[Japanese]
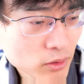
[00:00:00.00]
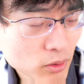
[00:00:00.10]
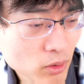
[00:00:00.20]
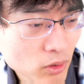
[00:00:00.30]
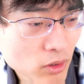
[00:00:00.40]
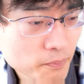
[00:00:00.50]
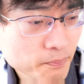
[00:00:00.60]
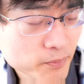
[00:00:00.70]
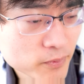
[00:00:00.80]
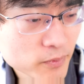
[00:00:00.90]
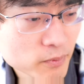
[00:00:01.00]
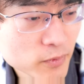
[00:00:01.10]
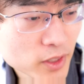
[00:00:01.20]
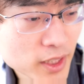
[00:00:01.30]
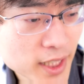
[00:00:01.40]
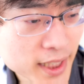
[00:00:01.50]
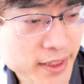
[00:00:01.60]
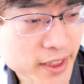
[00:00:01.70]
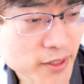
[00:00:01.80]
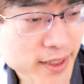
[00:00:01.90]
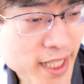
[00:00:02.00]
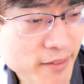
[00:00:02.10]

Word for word: おお、がっつりいかせ。